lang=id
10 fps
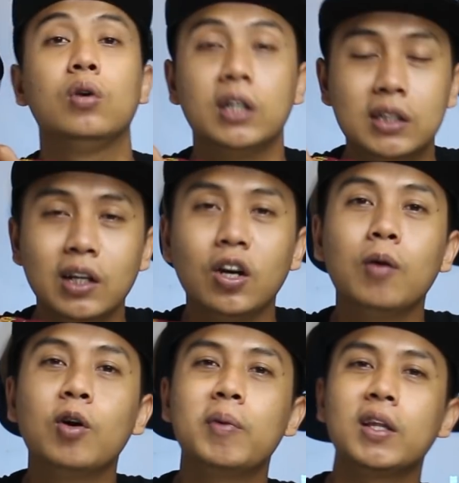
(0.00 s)
tulis aja di
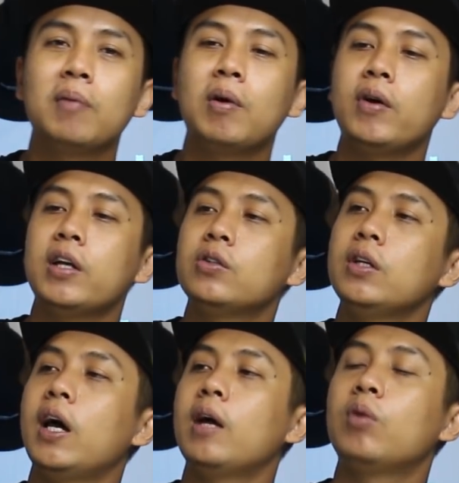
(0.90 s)
kolom komentar di bawah ya cuy
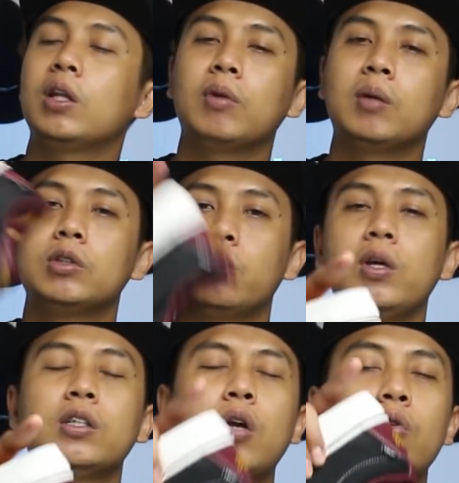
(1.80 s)
dan buat teman-teman
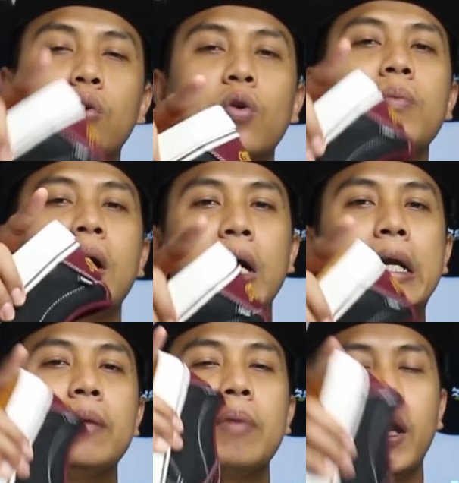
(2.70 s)
semuanya selalu dukung bangga
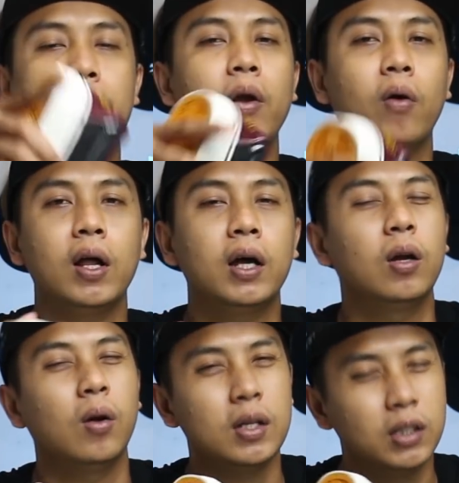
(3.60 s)
dan pakai band lokal
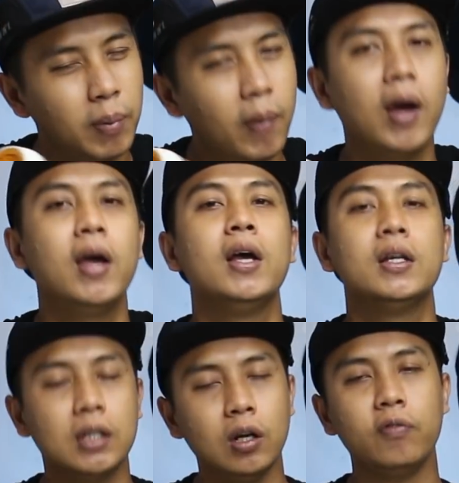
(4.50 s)
karena lokal istimewa
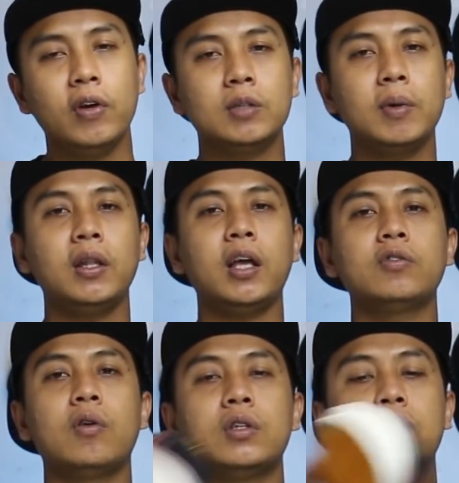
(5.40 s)
saya Nori Farisman thanks
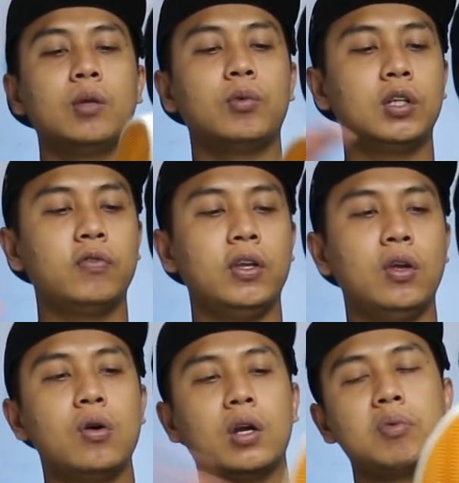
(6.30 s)
for watching stay positive and
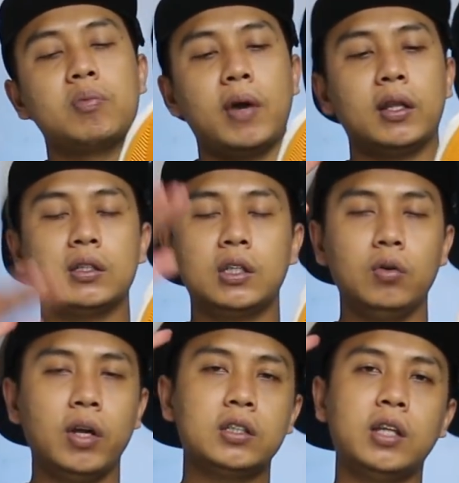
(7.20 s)
your be bright see
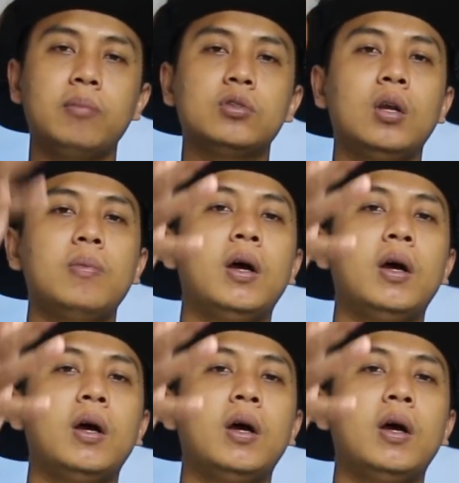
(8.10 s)
you next time sorry